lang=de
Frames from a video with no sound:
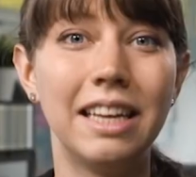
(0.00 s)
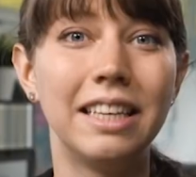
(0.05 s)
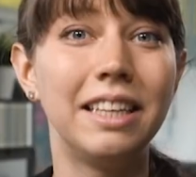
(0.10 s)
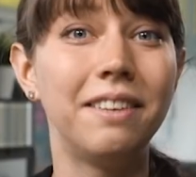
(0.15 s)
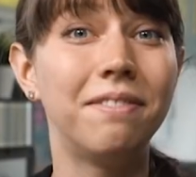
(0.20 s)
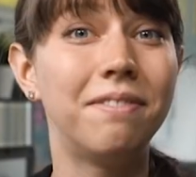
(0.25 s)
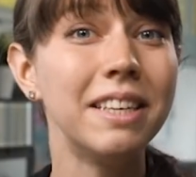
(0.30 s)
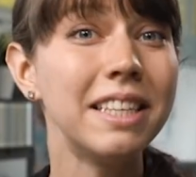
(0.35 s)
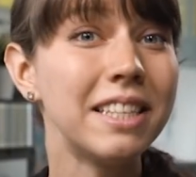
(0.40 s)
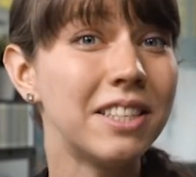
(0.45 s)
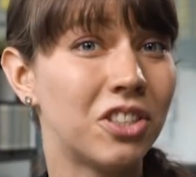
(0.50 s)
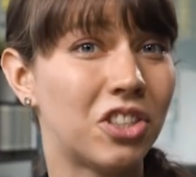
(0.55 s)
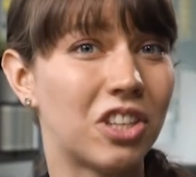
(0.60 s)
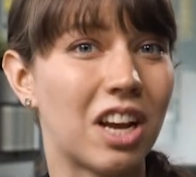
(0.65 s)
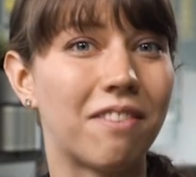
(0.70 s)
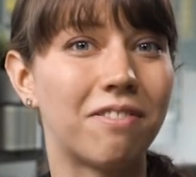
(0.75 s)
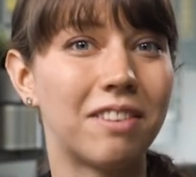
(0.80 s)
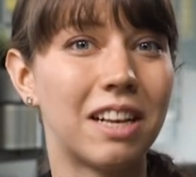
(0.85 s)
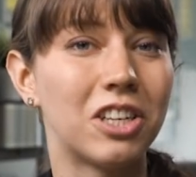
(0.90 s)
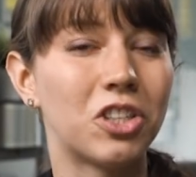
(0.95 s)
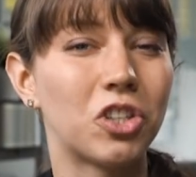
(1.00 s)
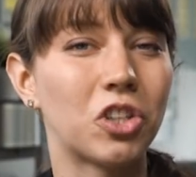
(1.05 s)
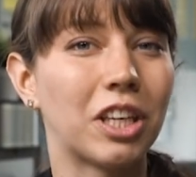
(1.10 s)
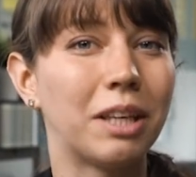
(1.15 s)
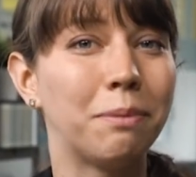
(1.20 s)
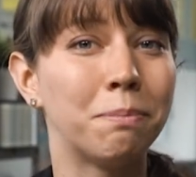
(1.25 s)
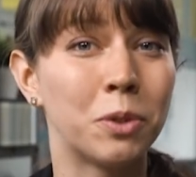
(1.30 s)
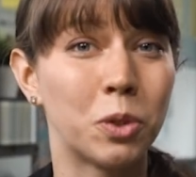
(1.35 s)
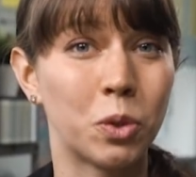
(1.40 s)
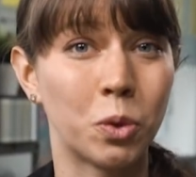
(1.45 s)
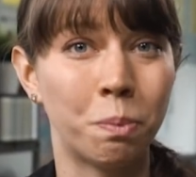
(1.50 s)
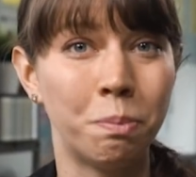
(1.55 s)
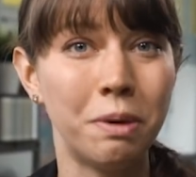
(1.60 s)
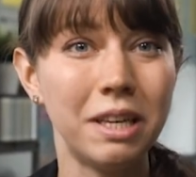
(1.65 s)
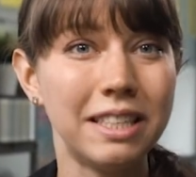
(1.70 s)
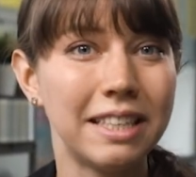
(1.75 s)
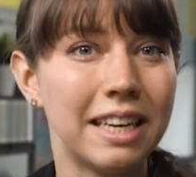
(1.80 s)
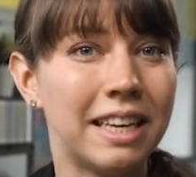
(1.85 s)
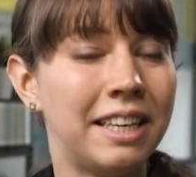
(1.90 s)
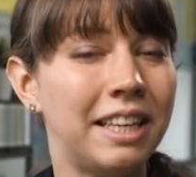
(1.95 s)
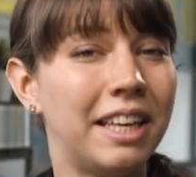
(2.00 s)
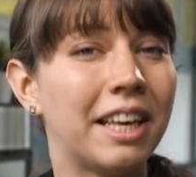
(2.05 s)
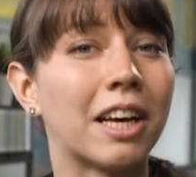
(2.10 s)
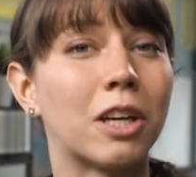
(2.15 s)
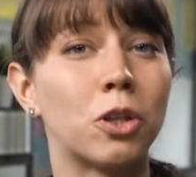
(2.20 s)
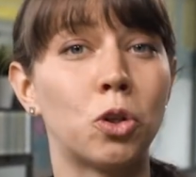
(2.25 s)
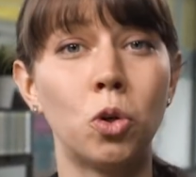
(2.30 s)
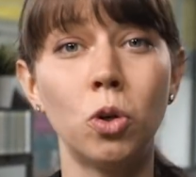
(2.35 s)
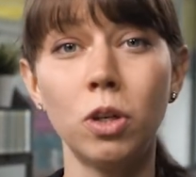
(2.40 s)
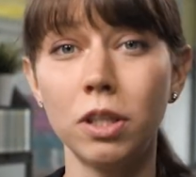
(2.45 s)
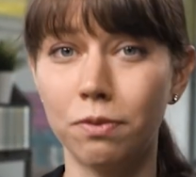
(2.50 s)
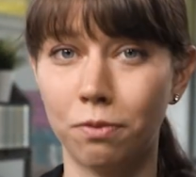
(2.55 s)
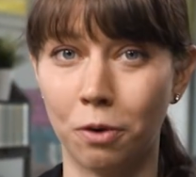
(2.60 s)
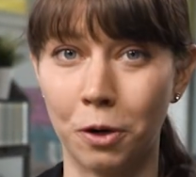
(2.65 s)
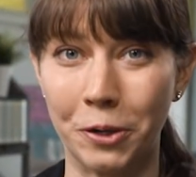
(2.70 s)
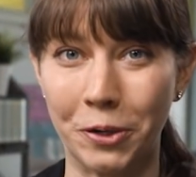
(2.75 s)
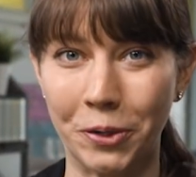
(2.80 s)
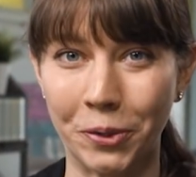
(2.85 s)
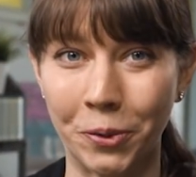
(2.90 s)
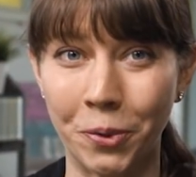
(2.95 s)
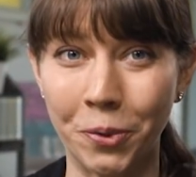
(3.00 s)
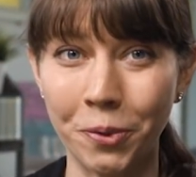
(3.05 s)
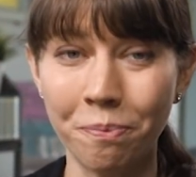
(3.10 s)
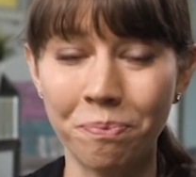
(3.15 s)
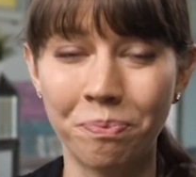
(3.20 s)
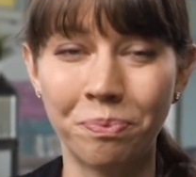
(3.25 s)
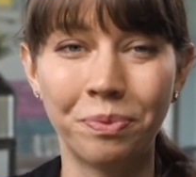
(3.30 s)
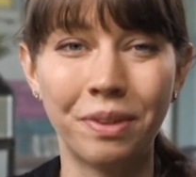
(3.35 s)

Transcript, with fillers: Die Wissenschaftler schrieben somit in ihrer Schlussfolgerung,